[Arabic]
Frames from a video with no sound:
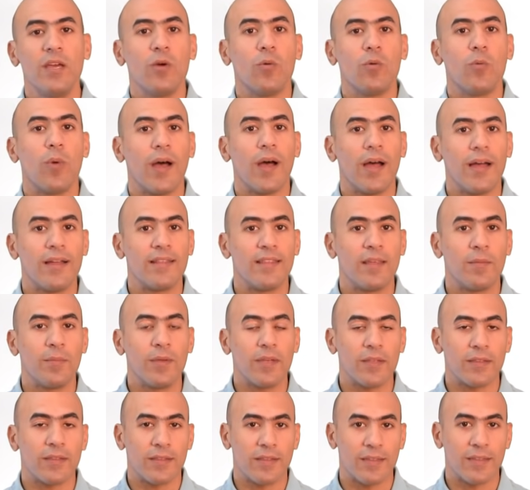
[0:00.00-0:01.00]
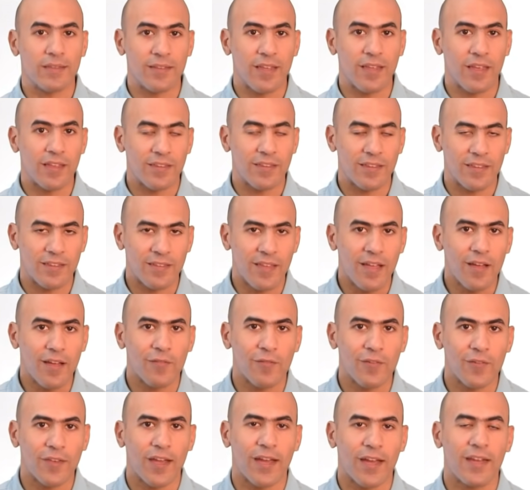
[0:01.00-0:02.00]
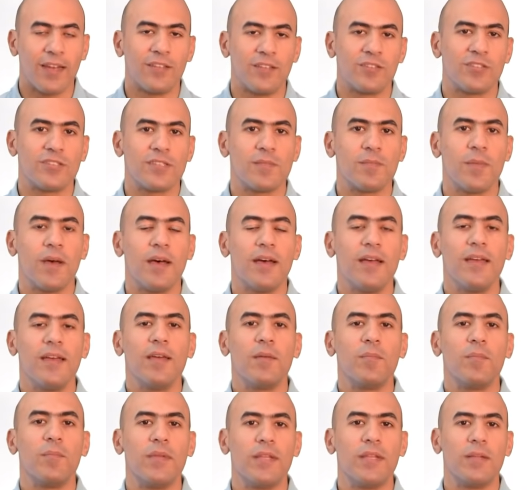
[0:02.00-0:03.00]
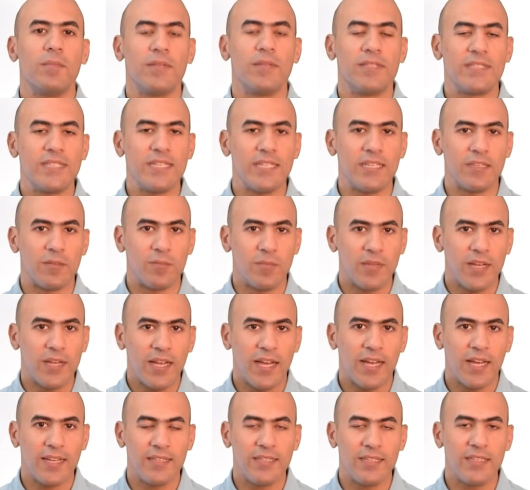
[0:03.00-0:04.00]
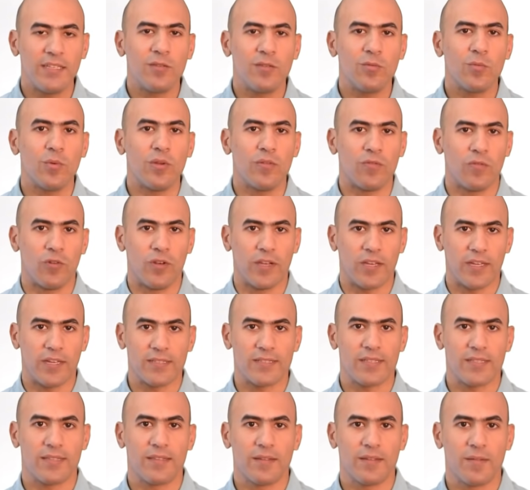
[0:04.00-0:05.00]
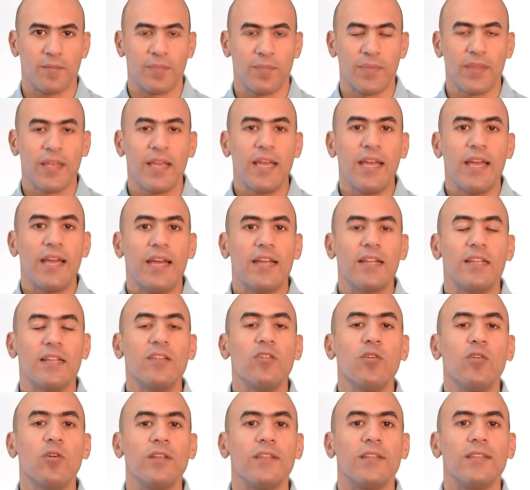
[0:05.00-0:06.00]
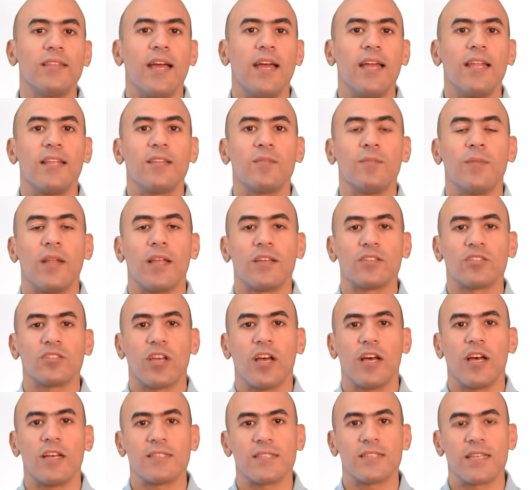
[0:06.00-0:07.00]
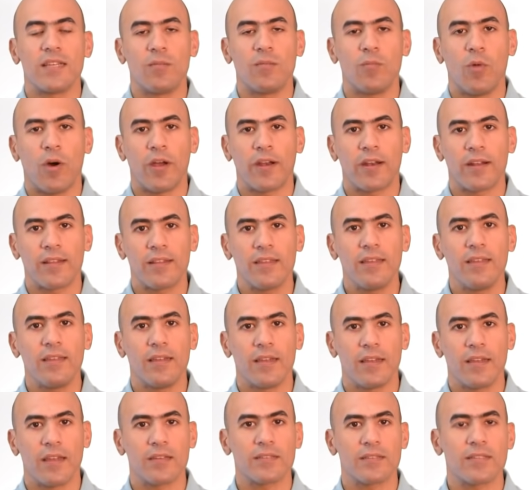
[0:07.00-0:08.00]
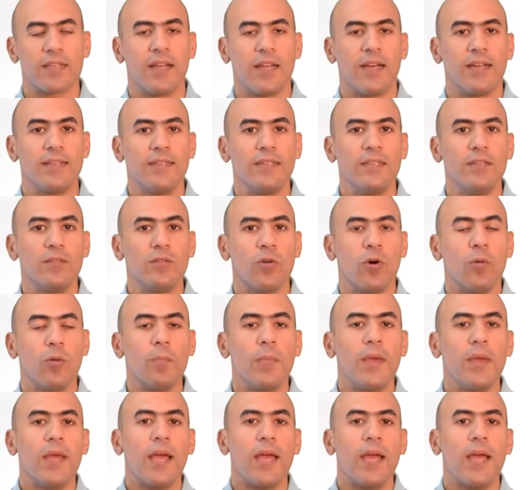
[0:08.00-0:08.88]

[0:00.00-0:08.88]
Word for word: 30% وهذا بيعطي ضغط اضافي على جسمها بالمزيد من الحديد والفوليك اسيد النوع الثالث من الأشخاص المعرضين لنقص الحديد هم